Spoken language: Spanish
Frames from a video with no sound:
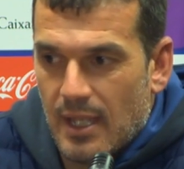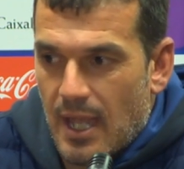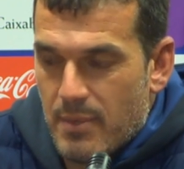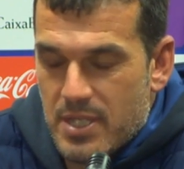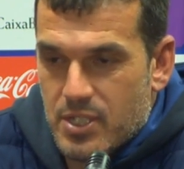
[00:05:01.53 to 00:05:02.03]

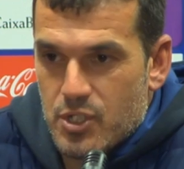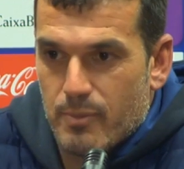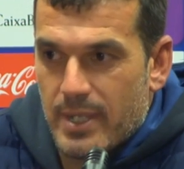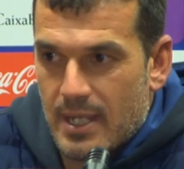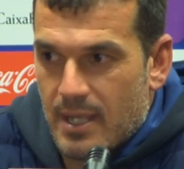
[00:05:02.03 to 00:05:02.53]
A mí es eso
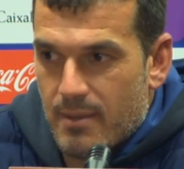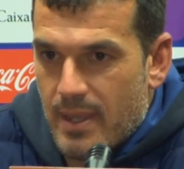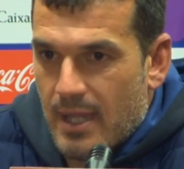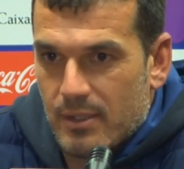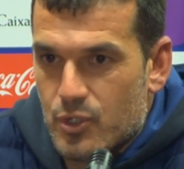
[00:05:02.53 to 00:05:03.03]
me llena, de
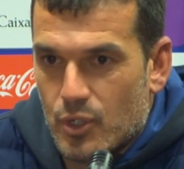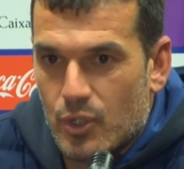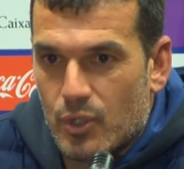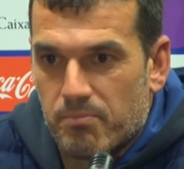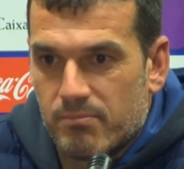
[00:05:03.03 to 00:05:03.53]
verdad.
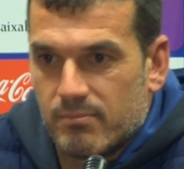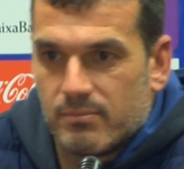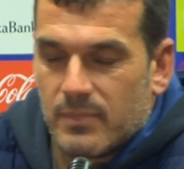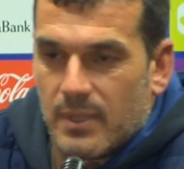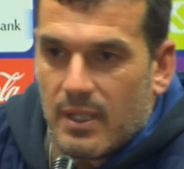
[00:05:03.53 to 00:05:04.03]
Yo mm,
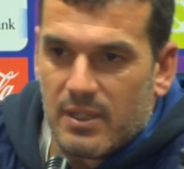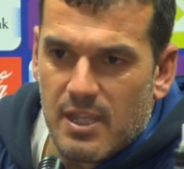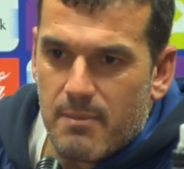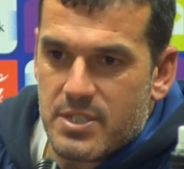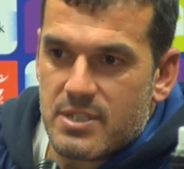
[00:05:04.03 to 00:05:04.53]
en
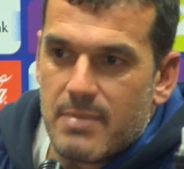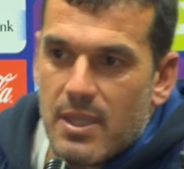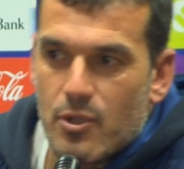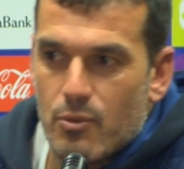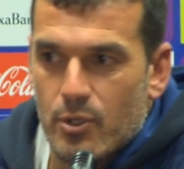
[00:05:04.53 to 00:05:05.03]
diez meses y
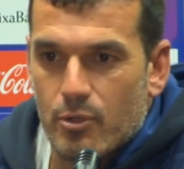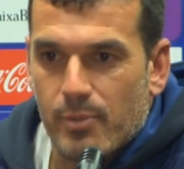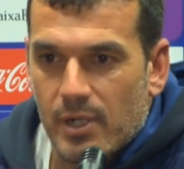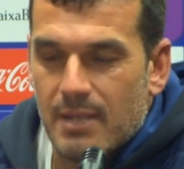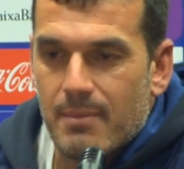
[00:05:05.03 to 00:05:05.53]
medio no hubo ningún
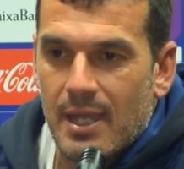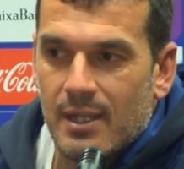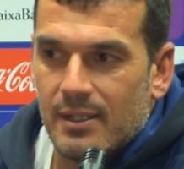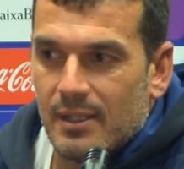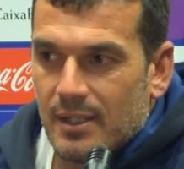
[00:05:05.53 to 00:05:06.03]
problema,
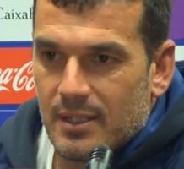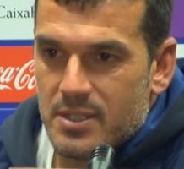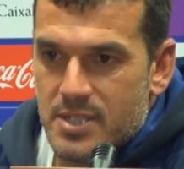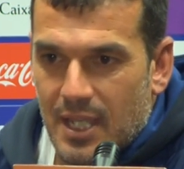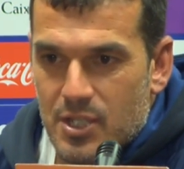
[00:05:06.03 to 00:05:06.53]

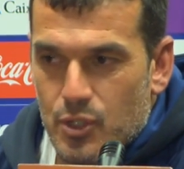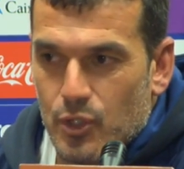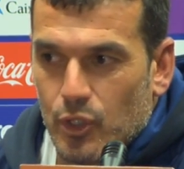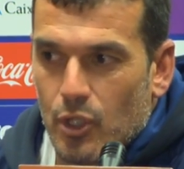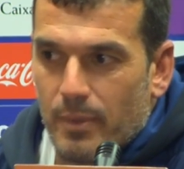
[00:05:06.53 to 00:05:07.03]
se gestionó
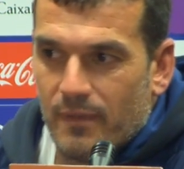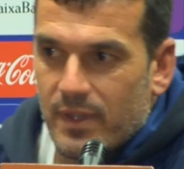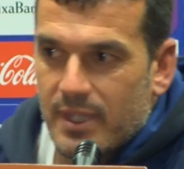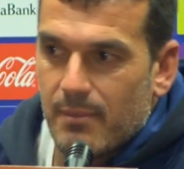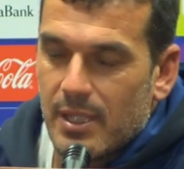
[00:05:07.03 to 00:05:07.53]
todo
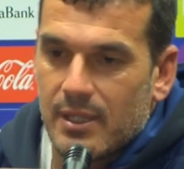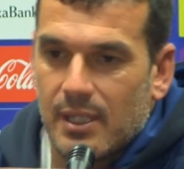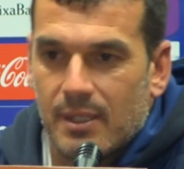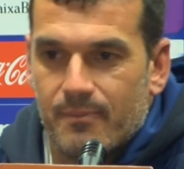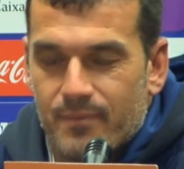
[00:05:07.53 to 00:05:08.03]

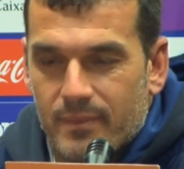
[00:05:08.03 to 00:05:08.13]
perfectamente.